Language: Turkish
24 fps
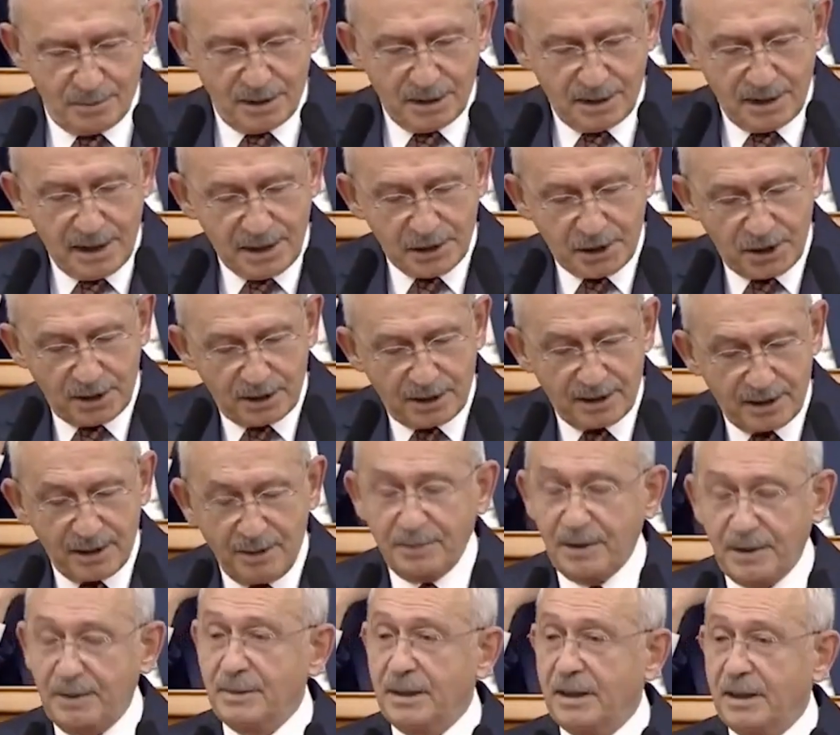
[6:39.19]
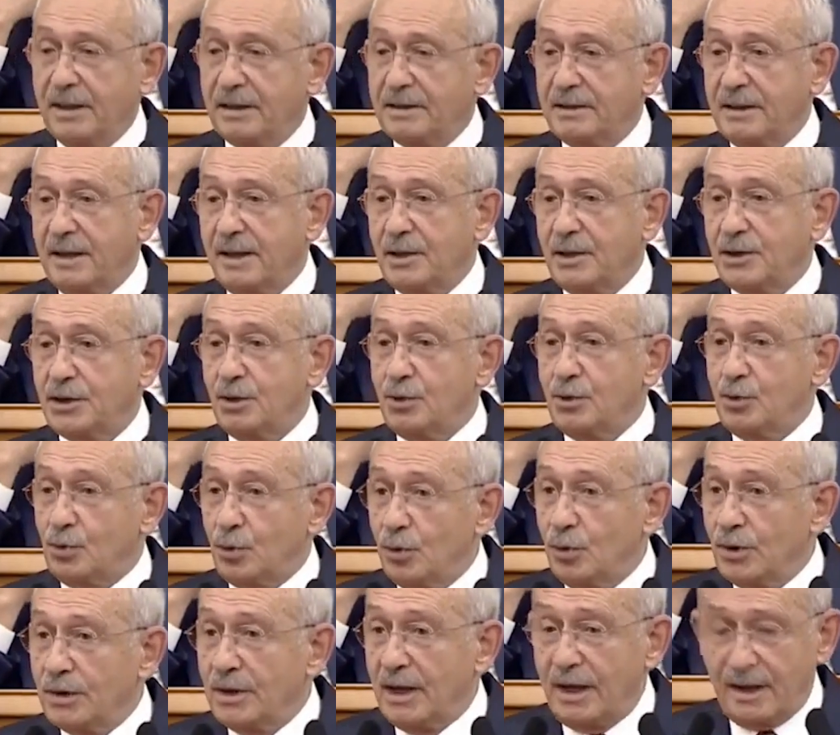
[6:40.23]
Birleşik Arap Emirlikleri için,
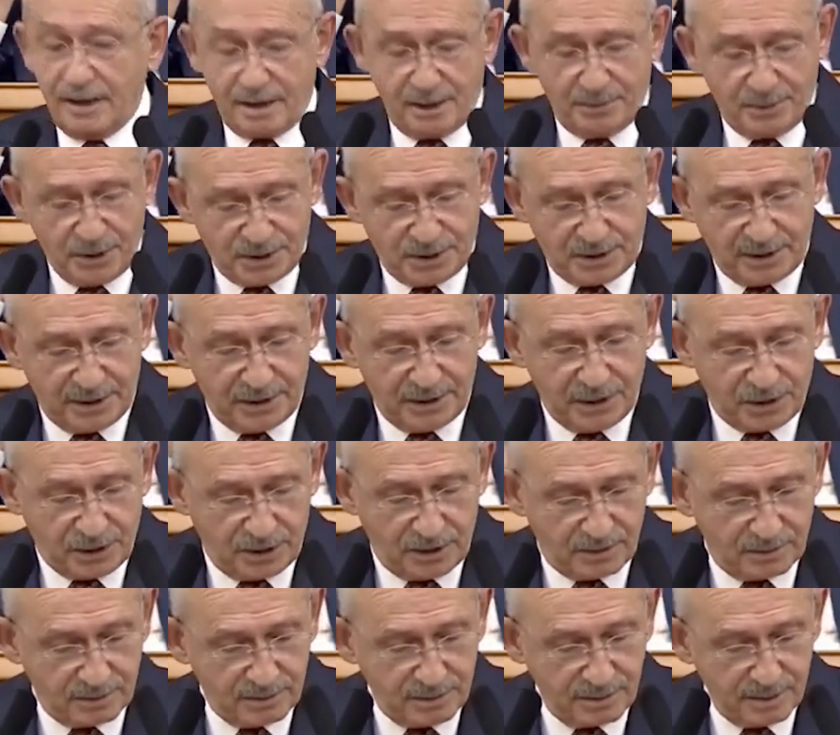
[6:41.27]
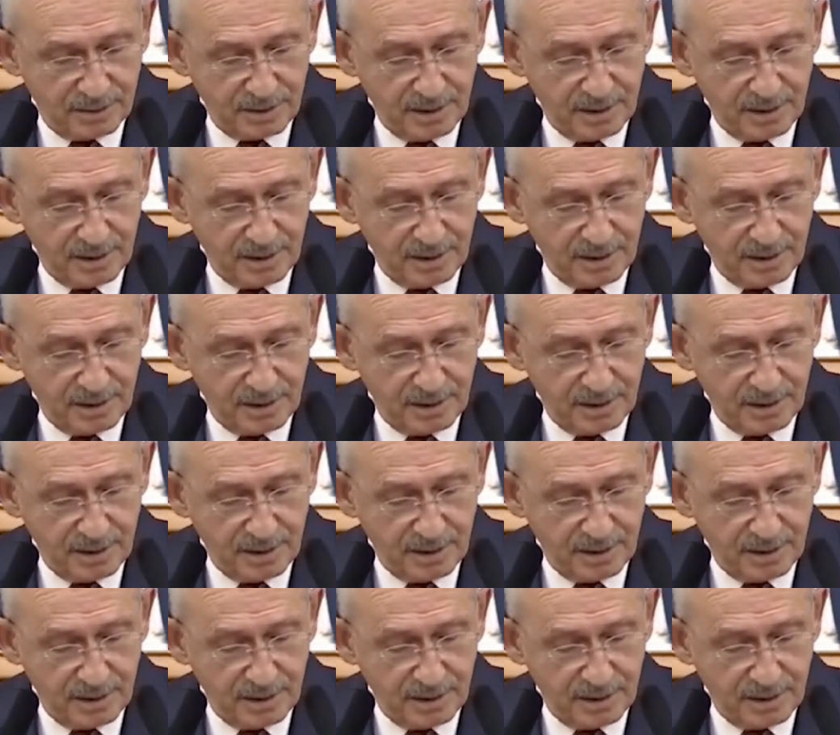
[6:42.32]
Suudi Arabistan için,